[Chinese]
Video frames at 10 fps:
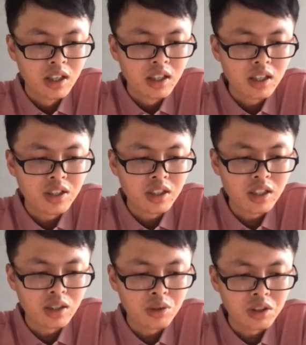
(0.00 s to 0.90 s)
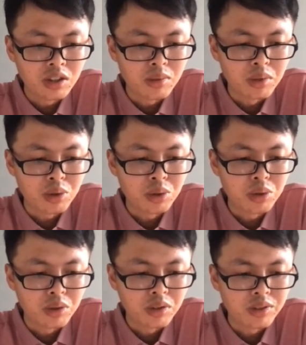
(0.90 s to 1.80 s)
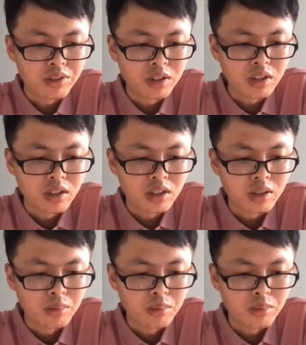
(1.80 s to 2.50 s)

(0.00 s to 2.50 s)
那接下来就是怎么去怎